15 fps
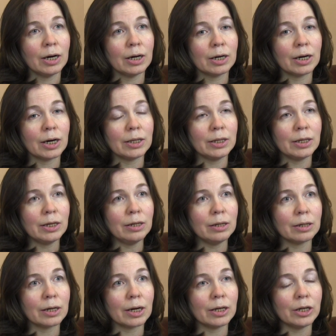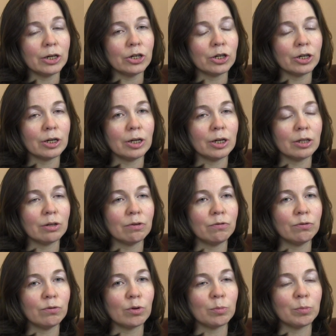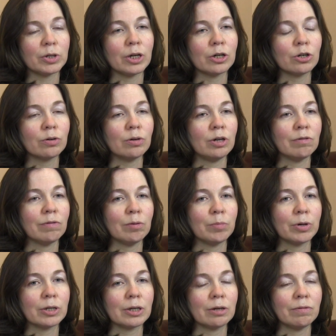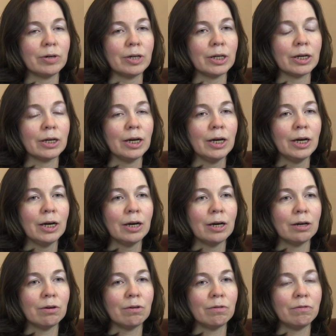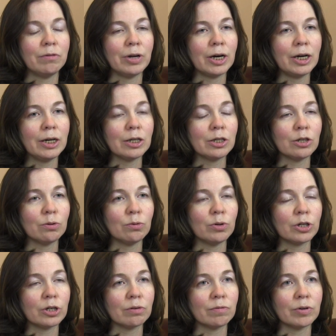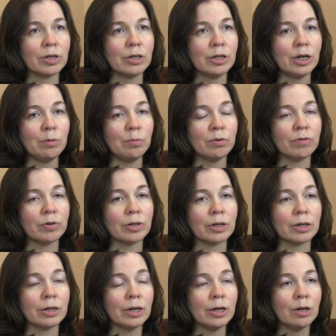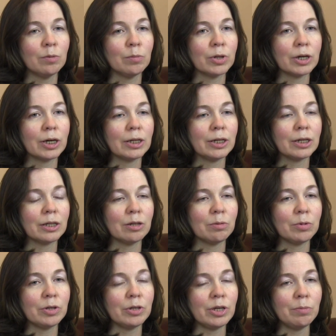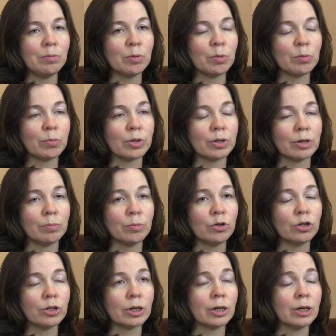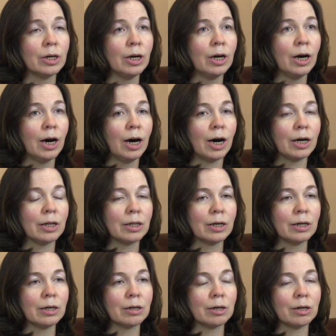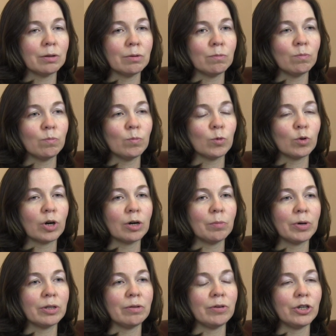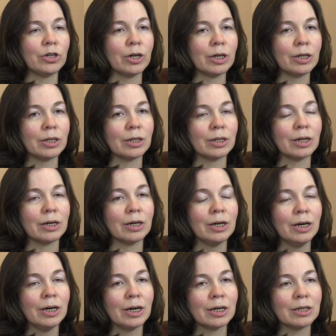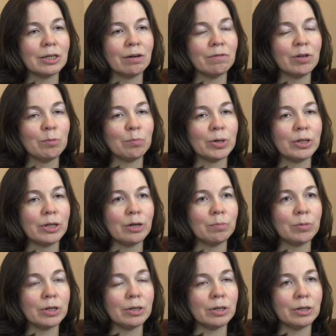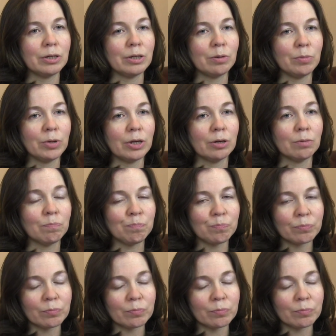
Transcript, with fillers: Э, хотя, конечно, эта форма дошкольного образования э, в реальности очень востребована многодетными семьями, потому что она ну, как бы отвечает на основные потребности семьи.